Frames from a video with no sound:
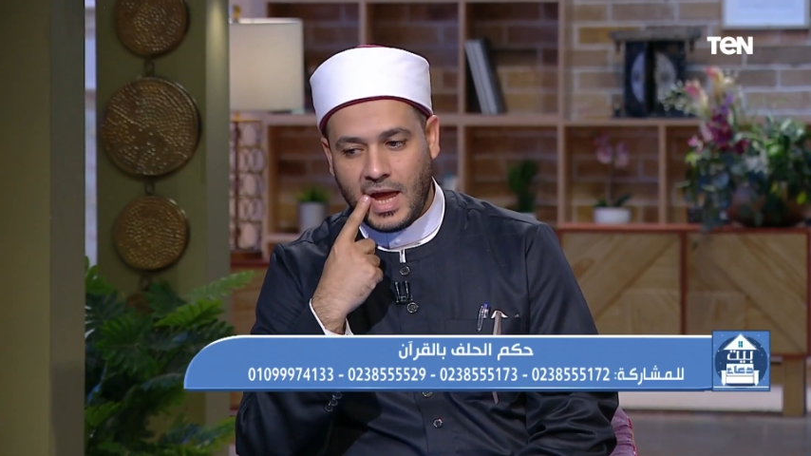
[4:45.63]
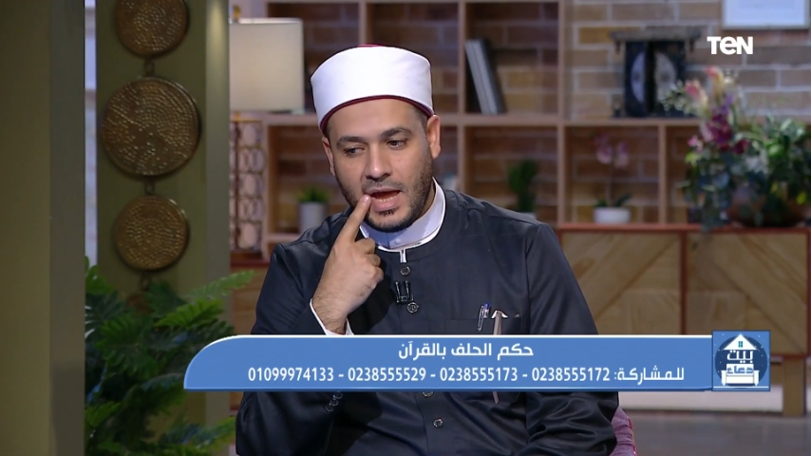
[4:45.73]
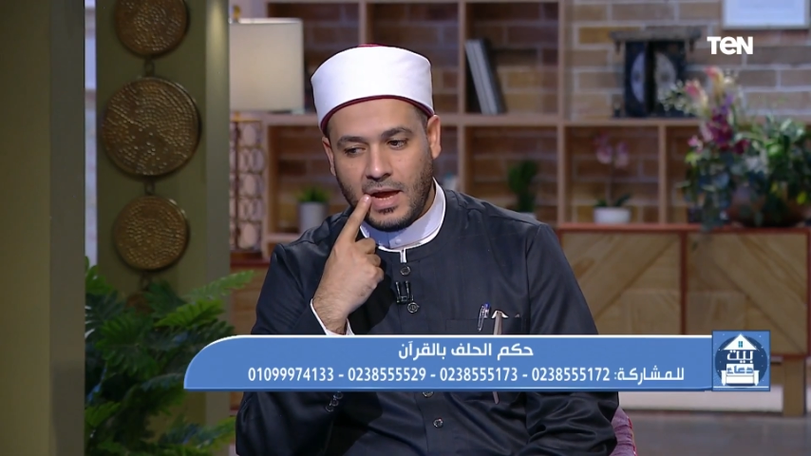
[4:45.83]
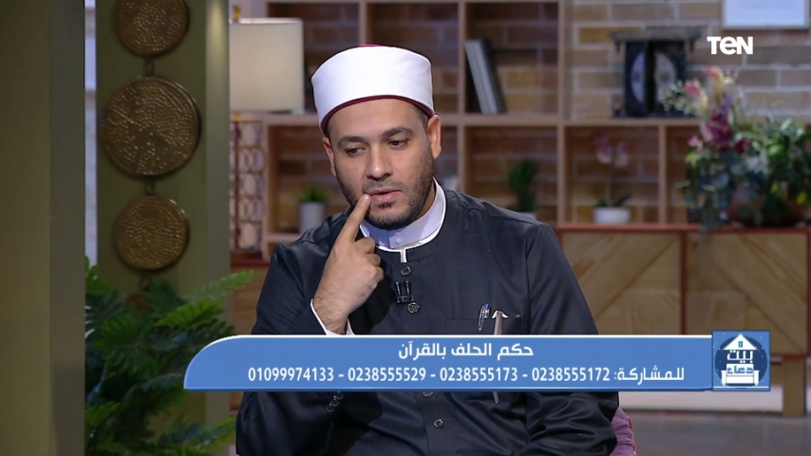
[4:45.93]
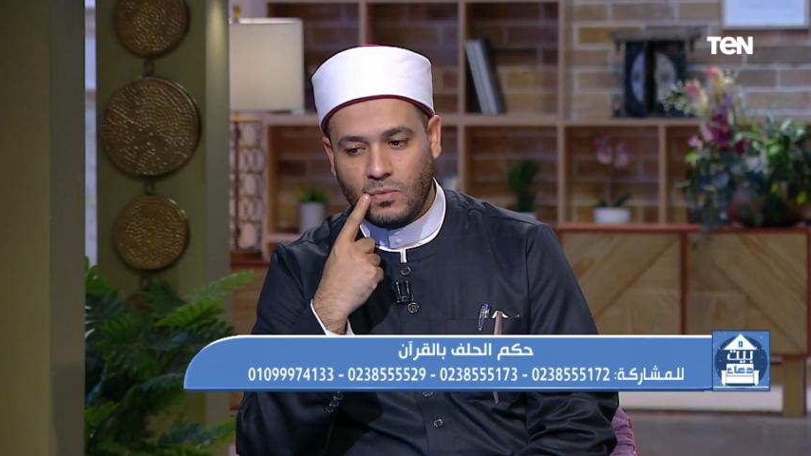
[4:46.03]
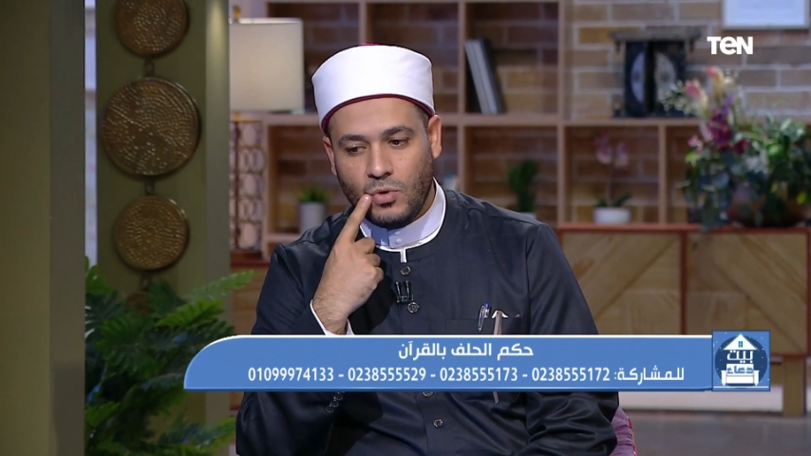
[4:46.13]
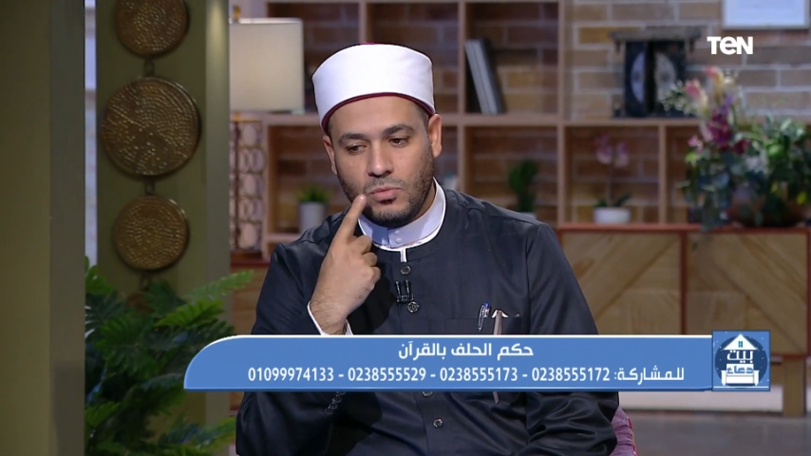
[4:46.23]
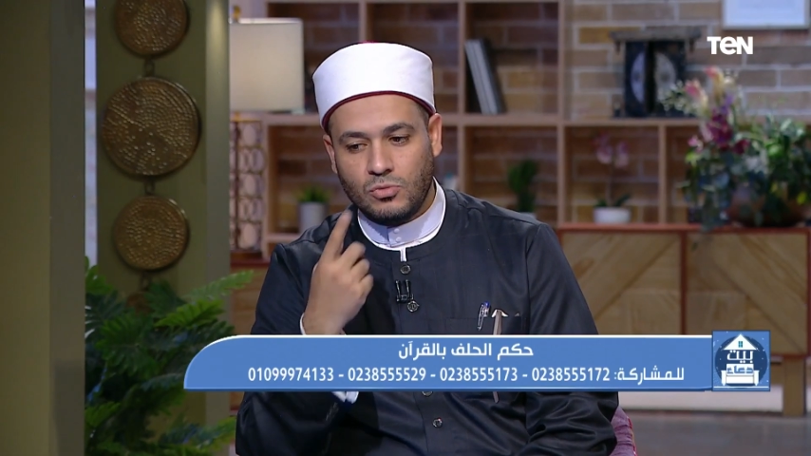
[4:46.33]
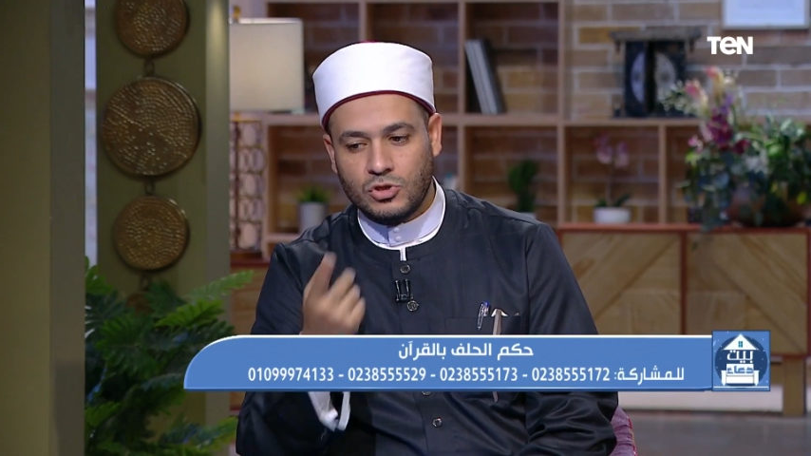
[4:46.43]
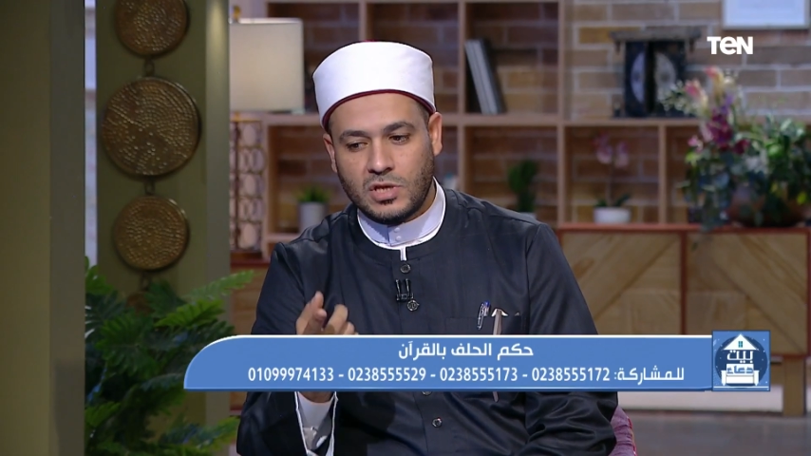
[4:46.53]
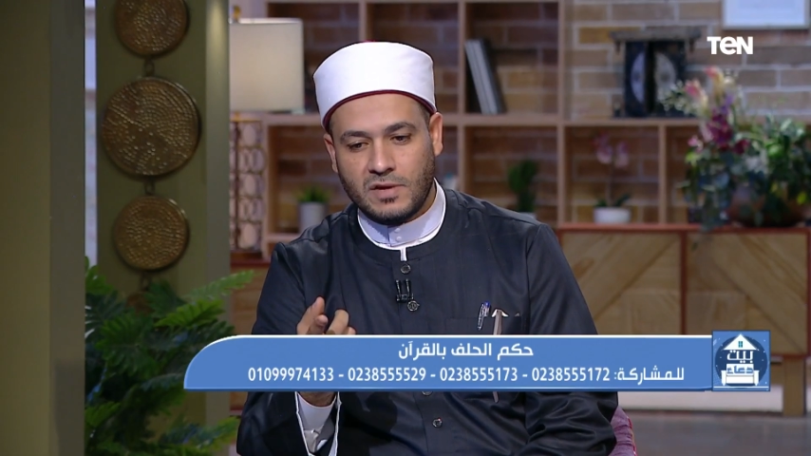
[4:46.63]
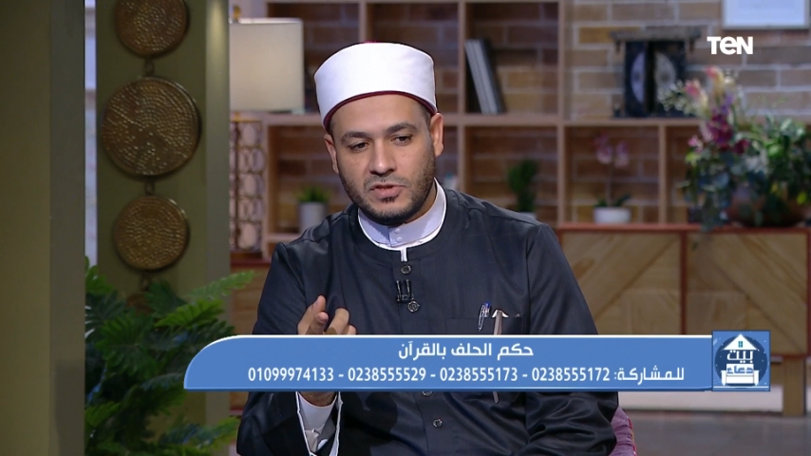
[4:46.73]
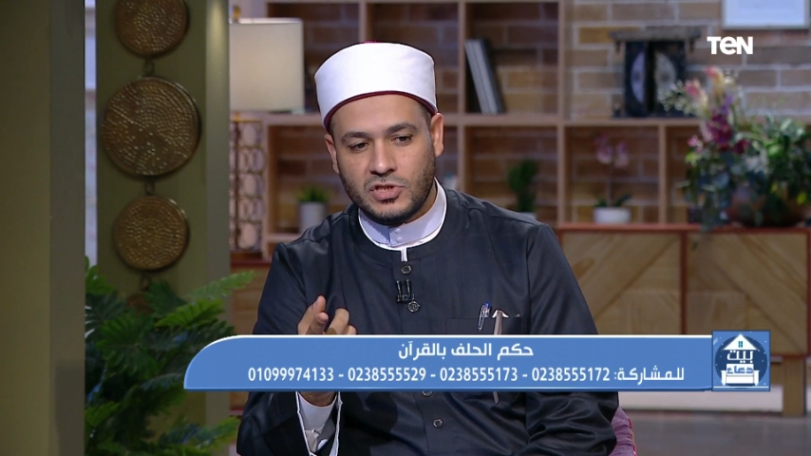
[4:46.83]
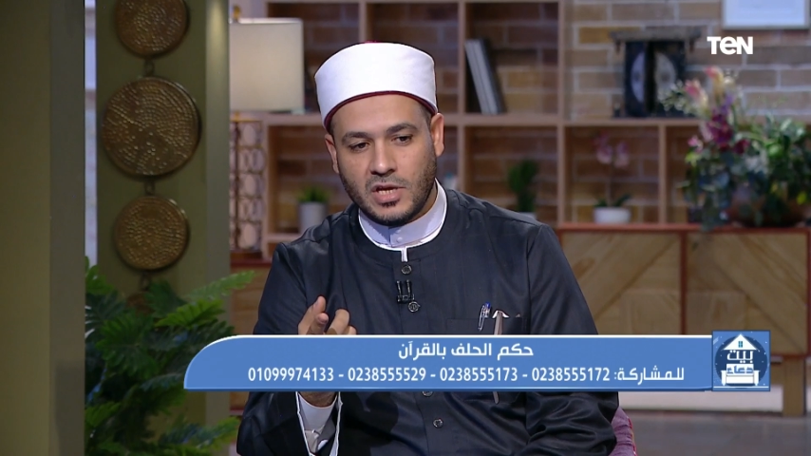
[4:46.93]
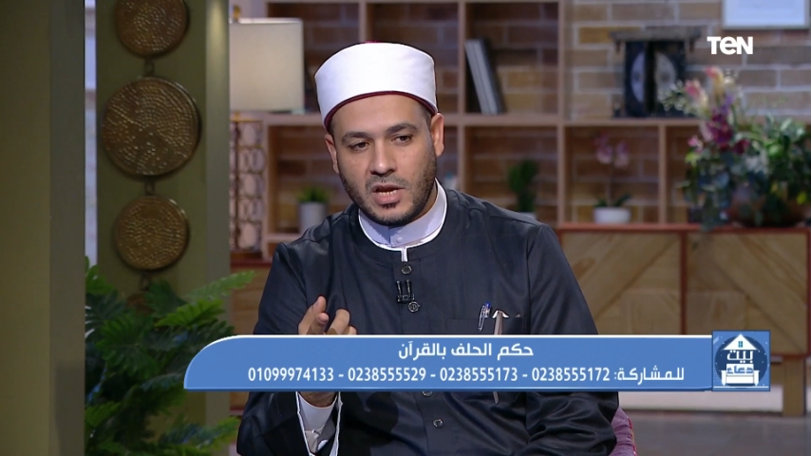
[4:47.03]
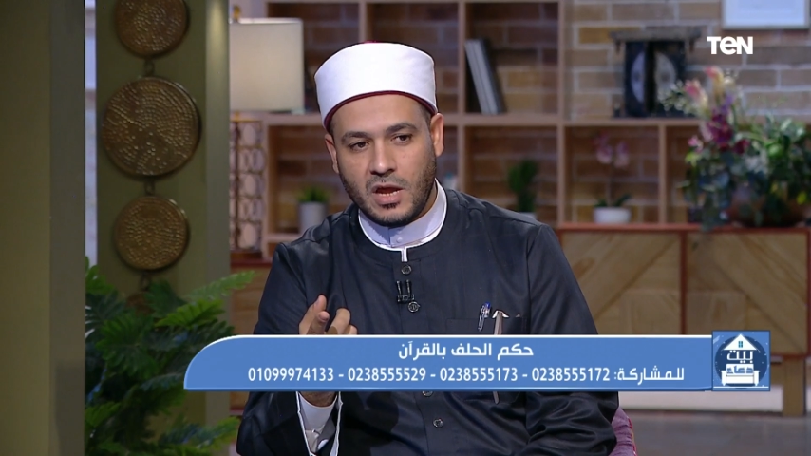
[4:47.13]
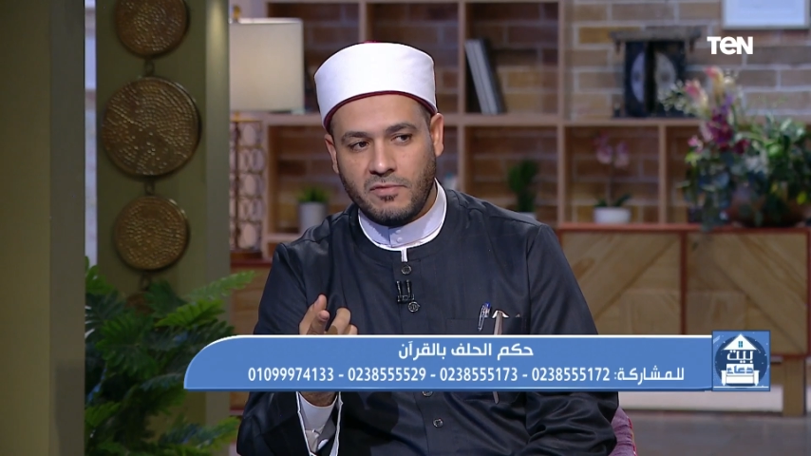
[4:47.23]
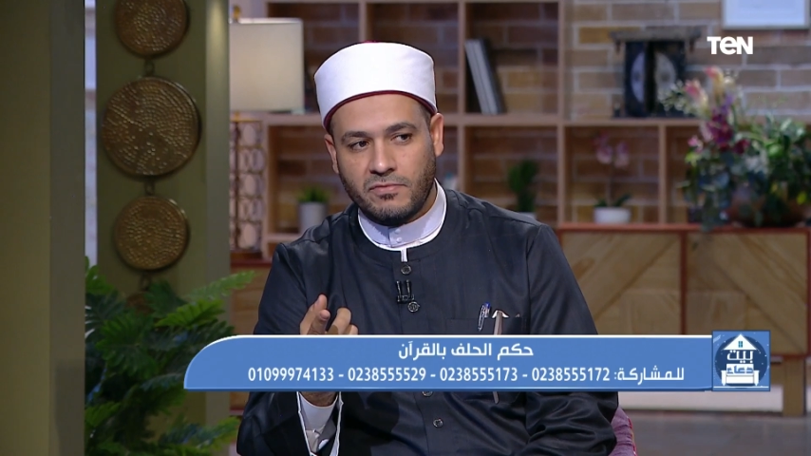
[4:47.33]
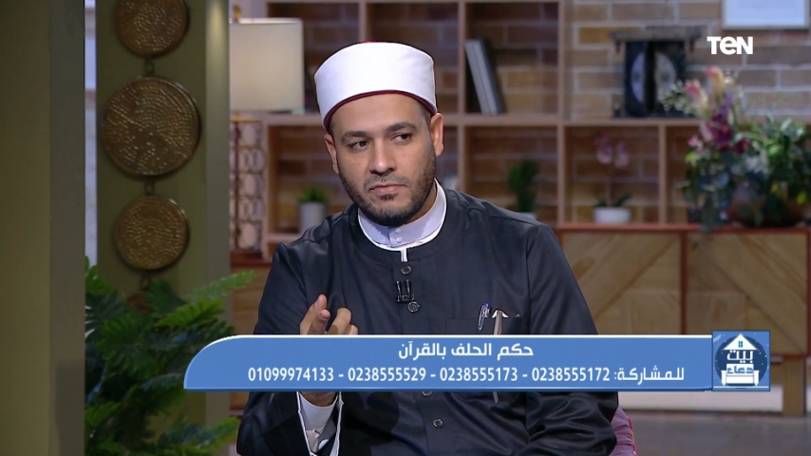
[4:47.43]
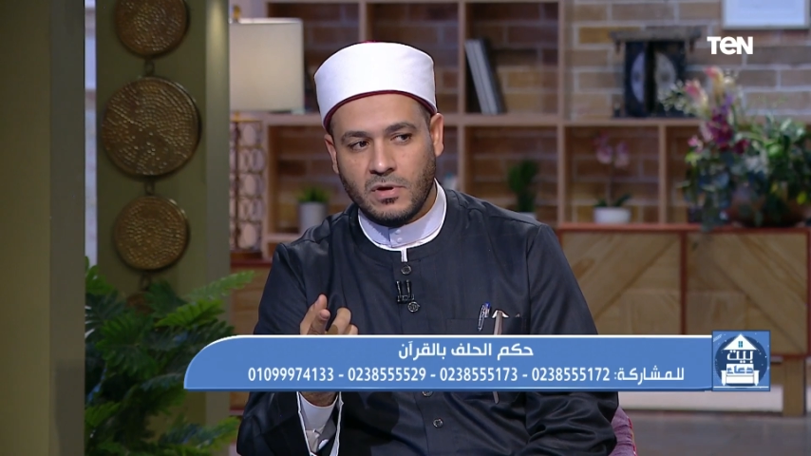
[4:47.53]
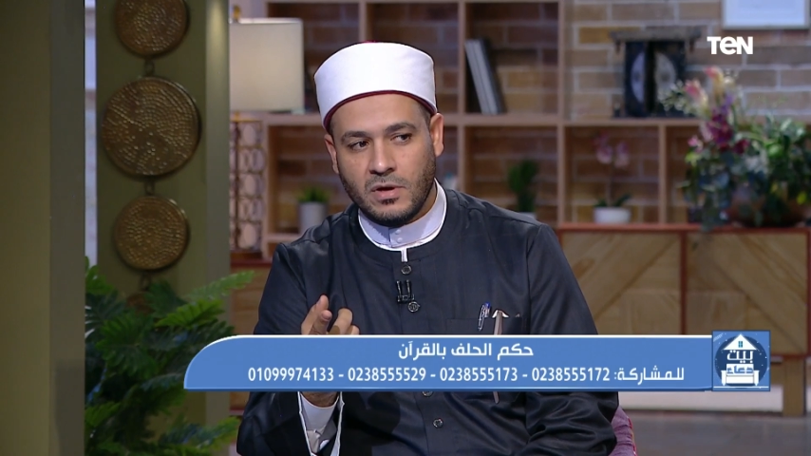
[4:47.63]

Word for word: قال والمصحف الشريف